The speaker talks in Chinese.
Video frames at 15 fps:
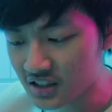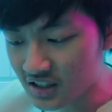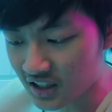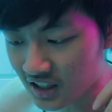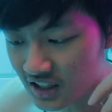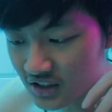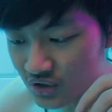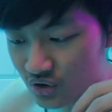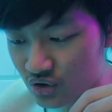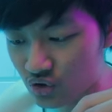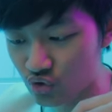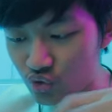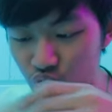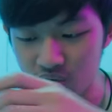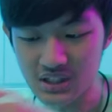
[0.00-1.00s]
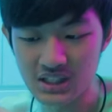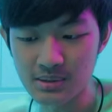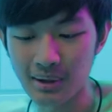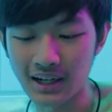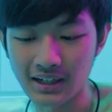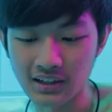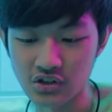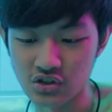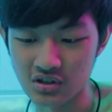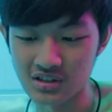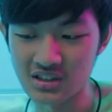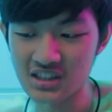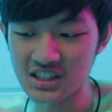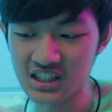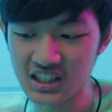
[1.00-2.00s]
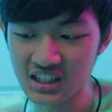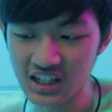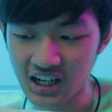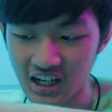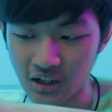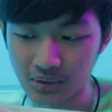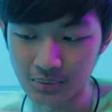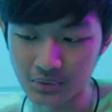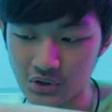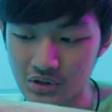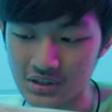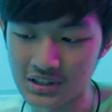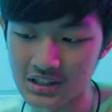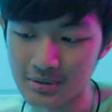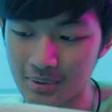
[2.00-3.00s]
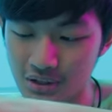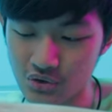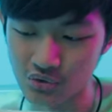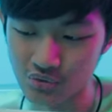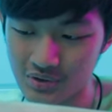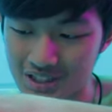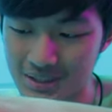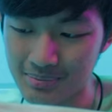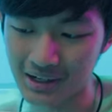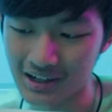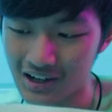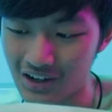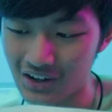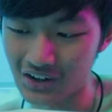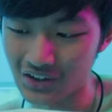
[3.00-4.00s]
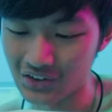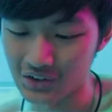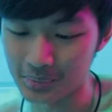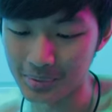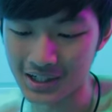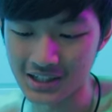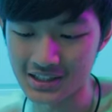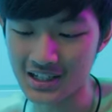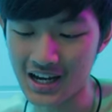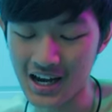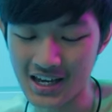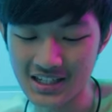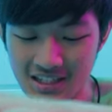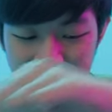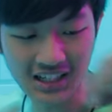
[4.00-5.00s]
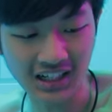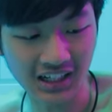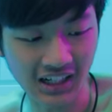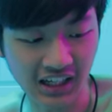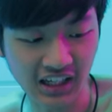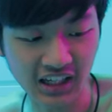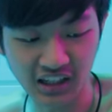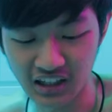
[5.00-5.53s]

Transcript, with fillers: 下来就是主机板的时间啦，我们就直接把主机板好好的把它拆下来。